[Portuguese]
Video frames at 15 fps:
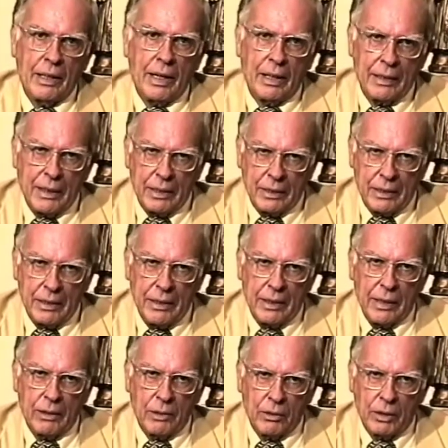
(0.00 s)
cada
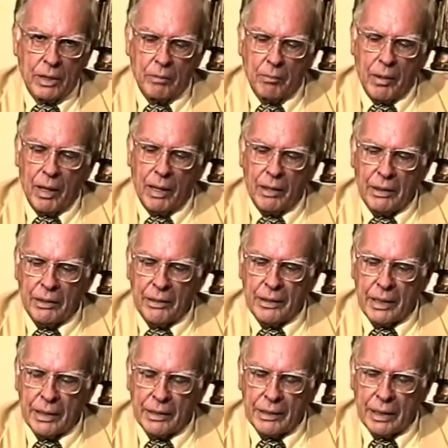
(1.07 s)
dia no trabalho,
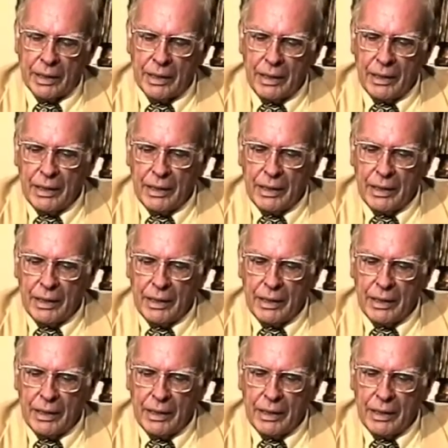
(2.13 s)
etc.